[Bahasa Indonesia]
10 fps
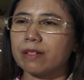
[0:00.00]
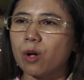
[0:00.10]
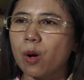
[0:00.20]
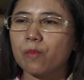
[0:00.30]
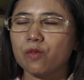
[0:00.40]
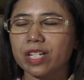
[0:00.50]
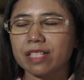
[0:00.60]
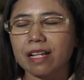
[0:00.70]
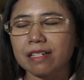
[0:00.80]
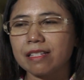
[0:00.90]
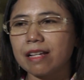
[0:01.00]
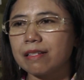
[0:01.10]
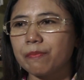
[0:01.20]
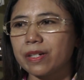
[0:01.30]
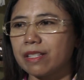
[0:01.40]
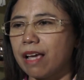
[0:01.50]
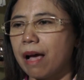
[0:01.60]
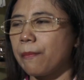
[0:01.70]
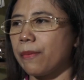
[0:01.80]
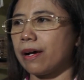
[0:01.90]
komunitasnya seperti
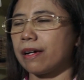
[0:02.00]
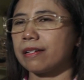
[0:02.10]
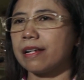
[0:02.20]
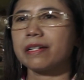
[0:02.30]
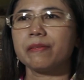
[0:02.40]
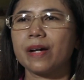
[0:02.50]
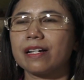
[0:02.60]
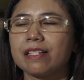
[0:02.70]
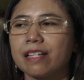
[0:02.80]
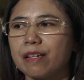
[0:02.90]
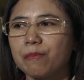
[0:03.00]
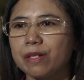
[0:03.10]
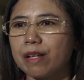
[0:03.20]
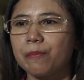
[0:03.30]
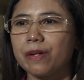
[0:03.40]
apa dan di mana saya bisa